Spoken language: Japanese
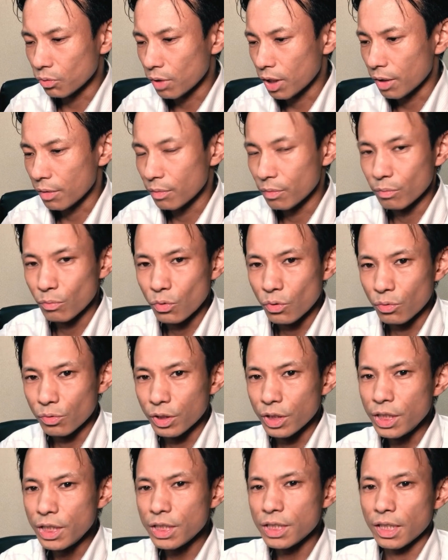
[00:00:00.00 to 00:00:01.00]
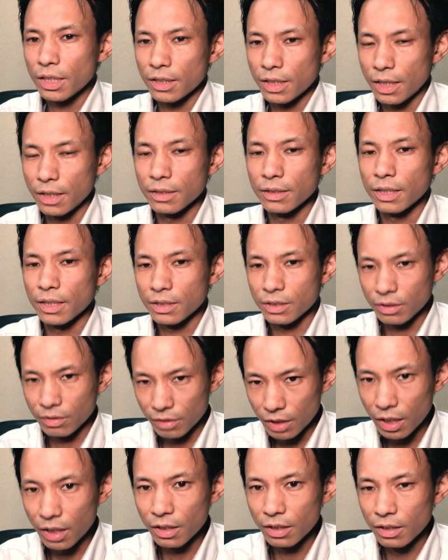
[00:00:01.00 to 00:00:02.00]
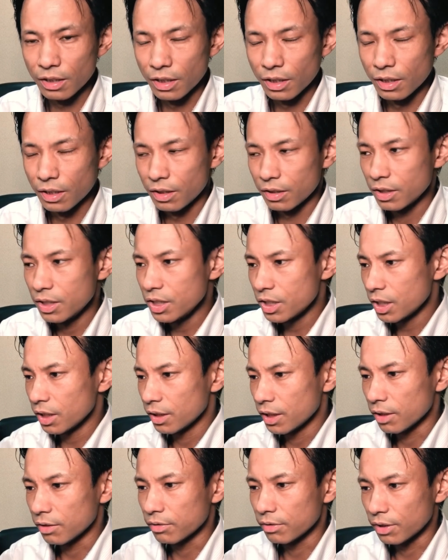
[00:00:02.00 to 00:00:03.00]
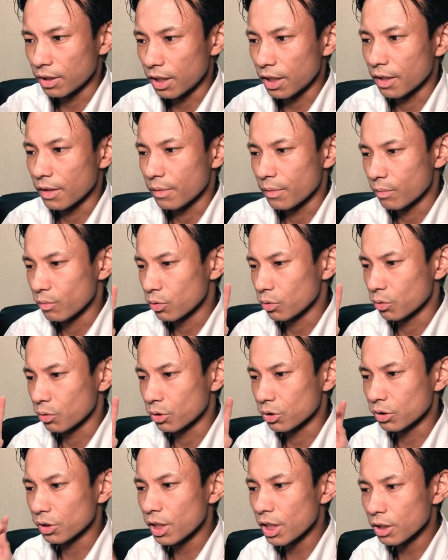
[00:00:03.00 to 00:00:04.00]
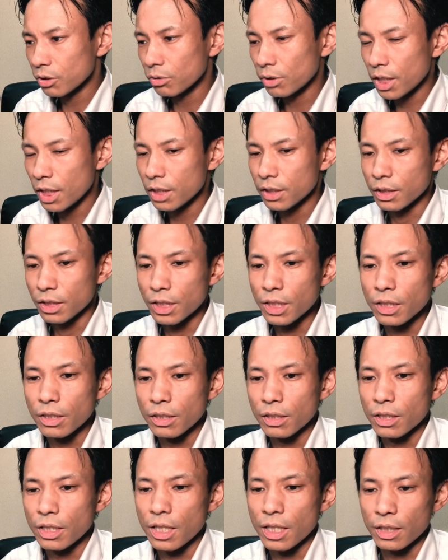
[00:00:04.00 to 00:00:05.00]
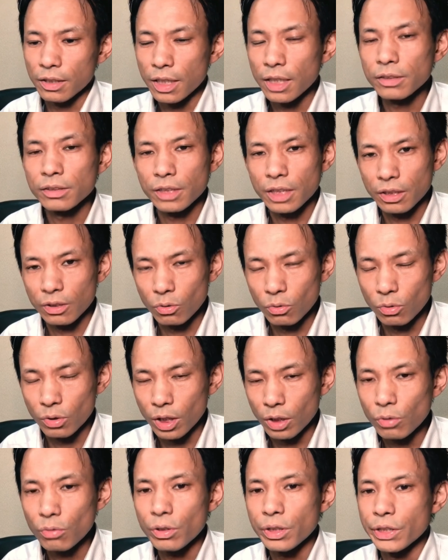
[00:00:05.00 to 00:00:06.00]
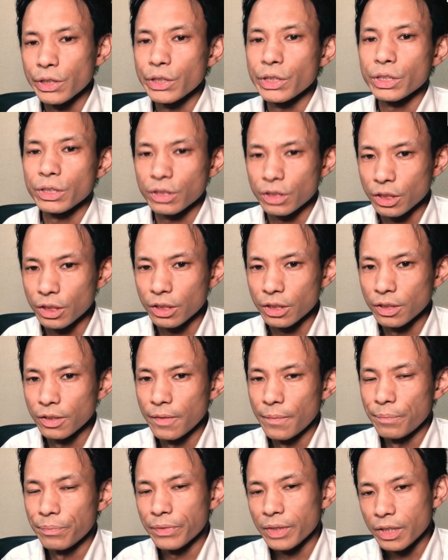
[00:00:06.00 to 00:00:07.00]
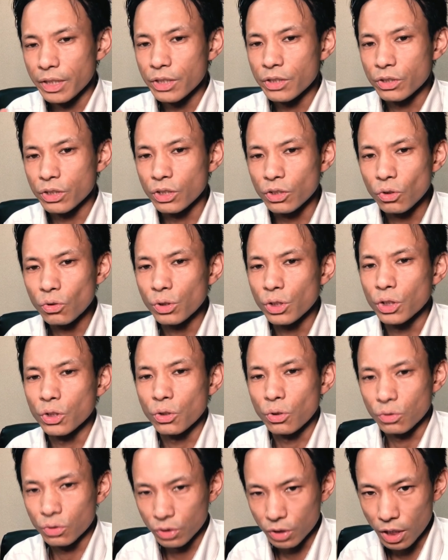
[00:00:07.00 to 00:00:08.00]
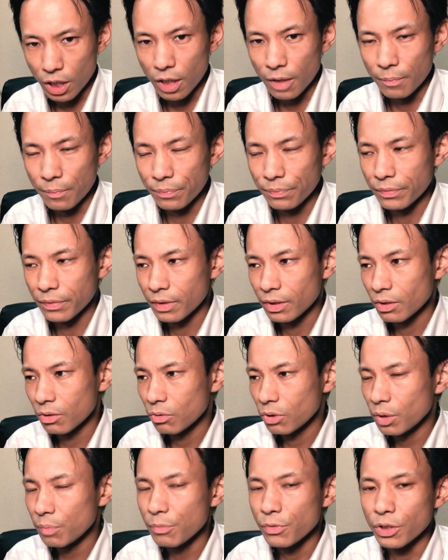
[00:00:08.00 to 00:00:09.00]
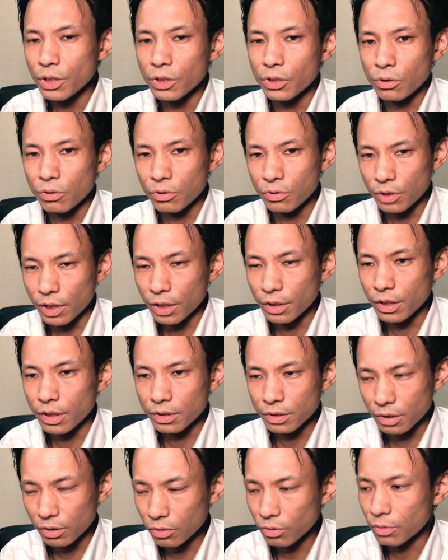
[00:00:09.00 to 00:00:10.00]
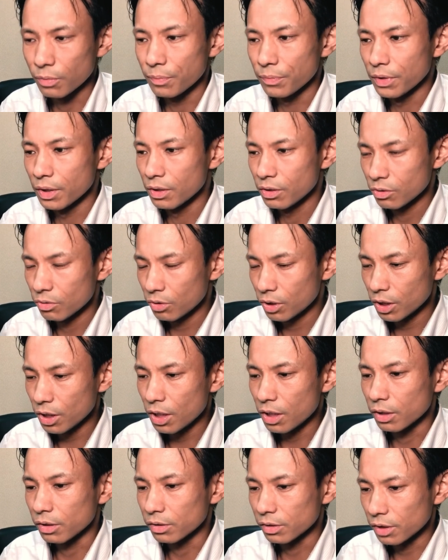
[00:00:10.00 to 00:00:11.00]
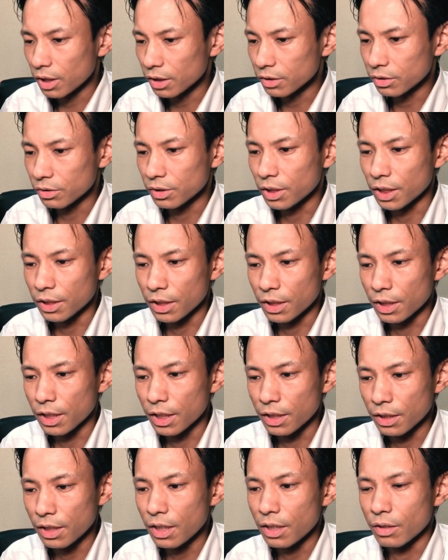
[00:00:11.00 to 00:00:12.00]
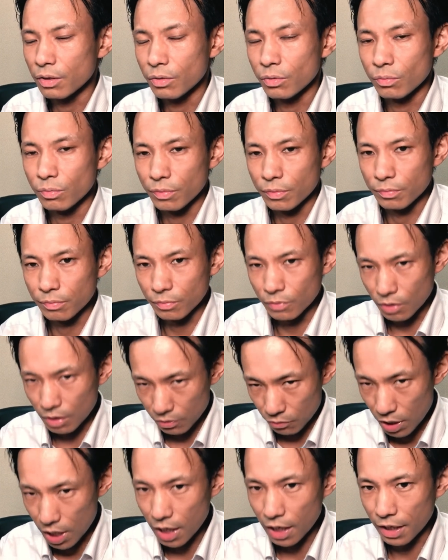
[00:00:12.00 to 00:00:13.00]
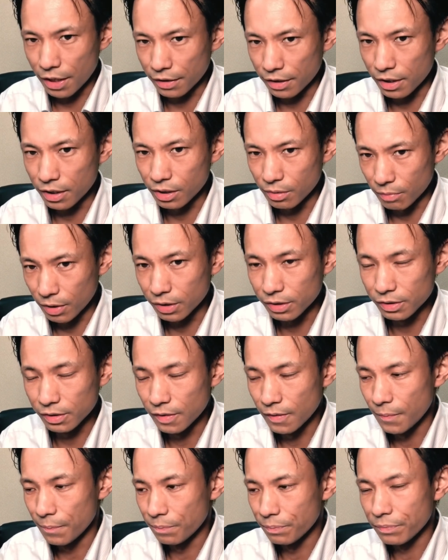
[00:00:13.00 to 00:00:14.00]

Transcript: のはもう2じゃないんですよね2じゃなくてそのスタートラインに立つかどうかの意識意識の二極化これも二極なんですけどそれが立つ立たないで分かれていきます